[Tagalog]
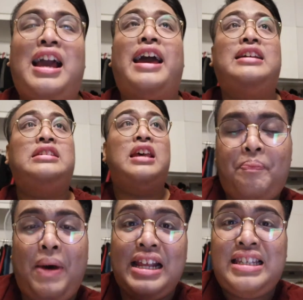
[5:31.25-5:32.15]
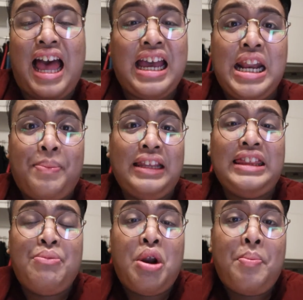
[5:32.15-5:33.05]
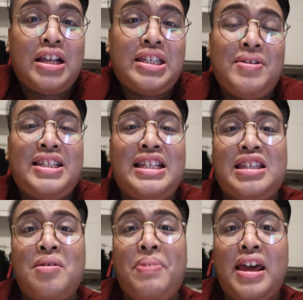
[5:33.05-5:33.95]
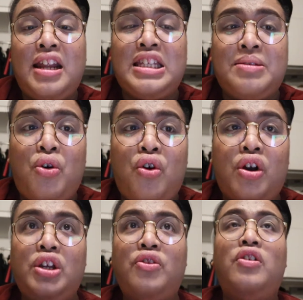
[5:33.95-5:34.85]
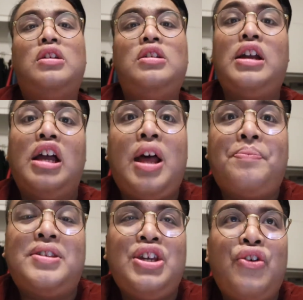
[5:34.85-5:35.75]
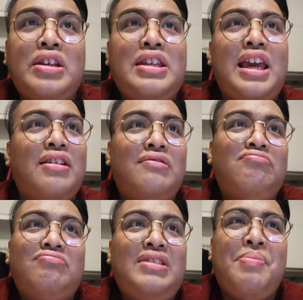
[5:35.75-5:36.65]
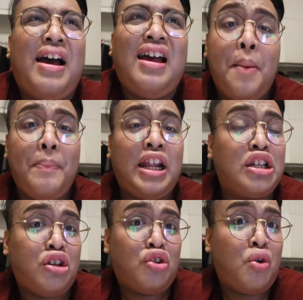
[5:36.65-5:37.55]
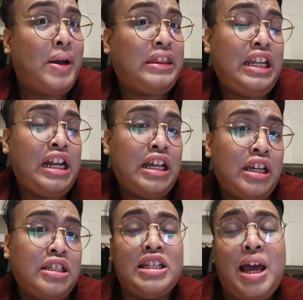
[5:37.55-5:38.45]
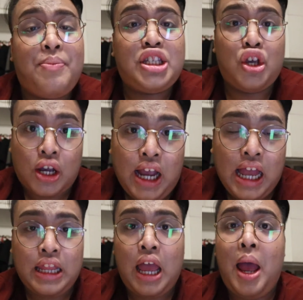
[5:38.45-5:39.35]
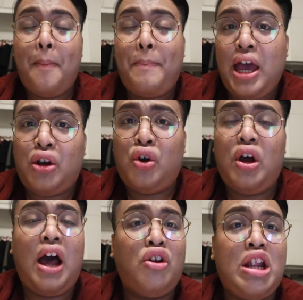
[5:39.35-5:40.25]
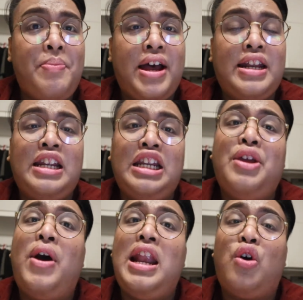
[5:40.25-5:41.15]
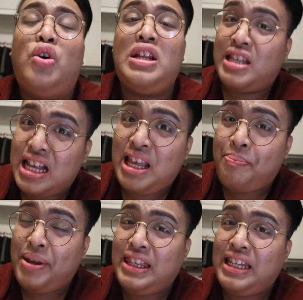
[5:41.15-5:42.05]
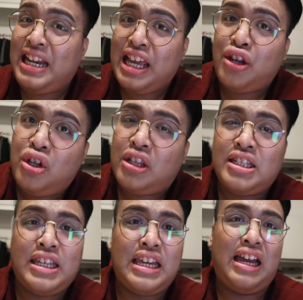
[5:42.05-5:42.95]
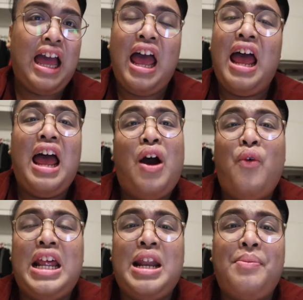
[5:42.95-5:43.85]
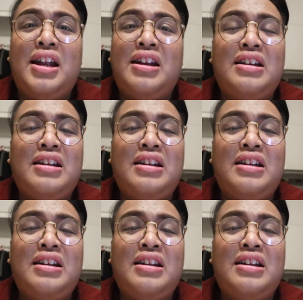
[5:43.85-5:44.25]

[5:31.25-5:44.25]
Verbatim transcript: guys, para sa akin naman, hindi mo na maksimisisi yung parents mo or yung nag-adopt sa'yo kasi, di ba, may result kung ba't nila sinabi sa'yo agad. Pero ako naman, naniniwala ko, nasasabihin na nila yon kasi wala namang